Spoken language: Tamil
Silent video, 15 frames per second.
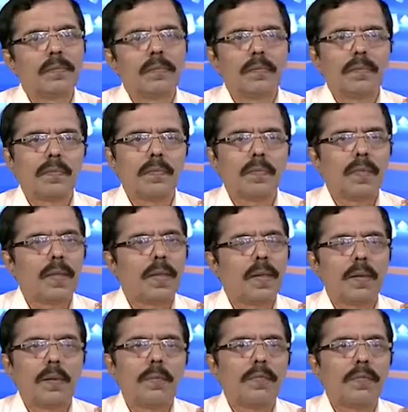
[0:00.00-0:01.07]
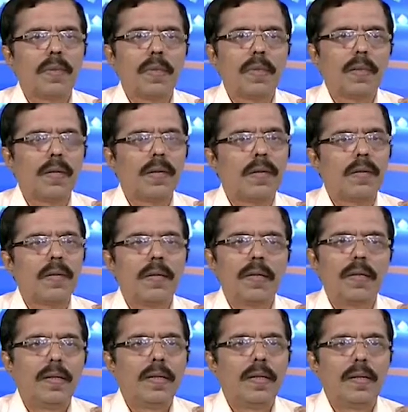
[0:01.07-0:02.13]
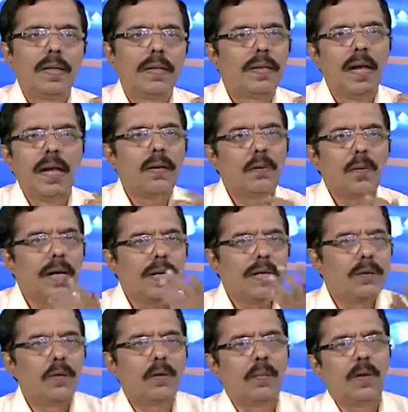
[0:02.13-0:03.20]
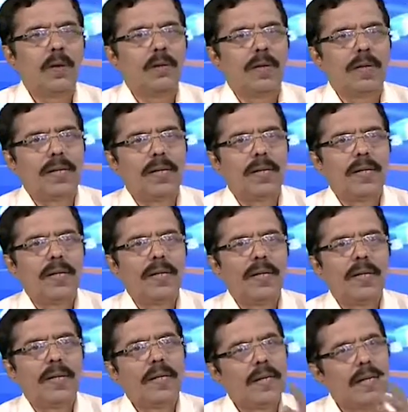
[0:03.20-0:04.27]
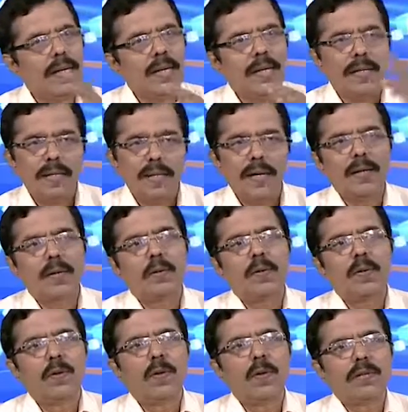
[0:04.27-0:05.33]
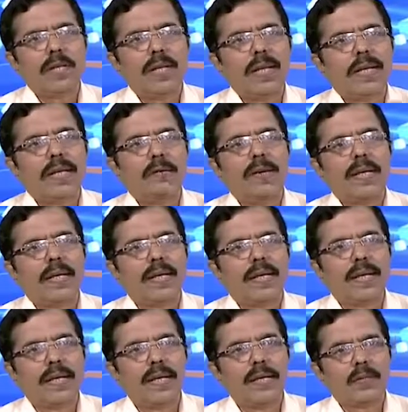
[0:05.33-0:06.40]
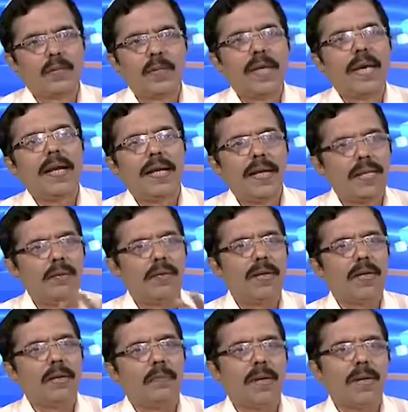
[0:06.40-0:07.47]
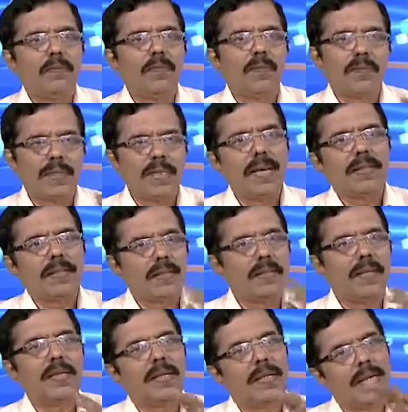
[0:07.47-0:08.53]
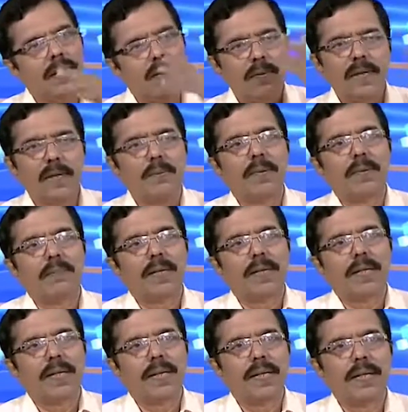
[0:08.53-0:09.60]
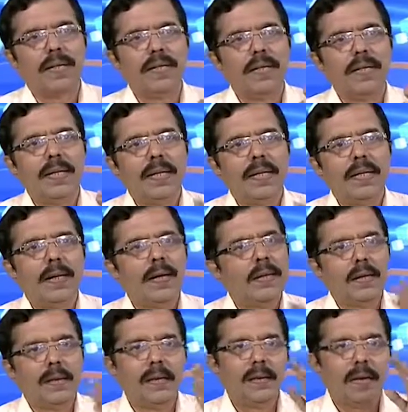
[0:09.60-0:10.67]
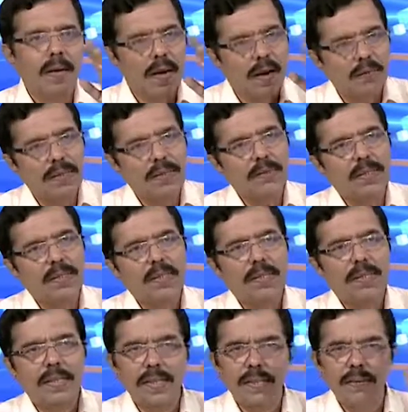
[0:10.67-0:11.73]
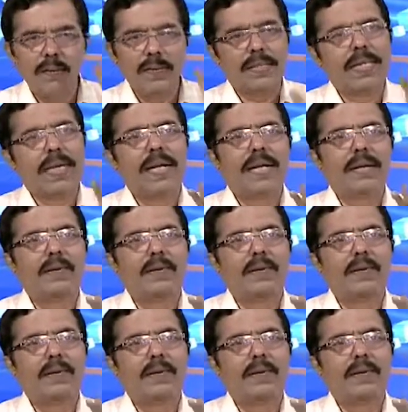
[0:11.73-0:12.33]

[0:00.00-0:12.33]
பண்ண பண்ணக்கூடிய ஒரு வாய்ப்பு இருக்குது நான் உங்ககிட்ட ஒரு பொருள் வாங்குறேன் நீங்க அது யாரோ ஒரு ஹோல்சேலர்கிட்ட வாங்கியிருக்கீங்க ஸோ என்கிட்ட இருந்து வாங்குற பணமும் சேர்த்து தான் நீங்க அவருக்கு பே பண்றீங்க அவர் வந்து விவசாயிகிட்ட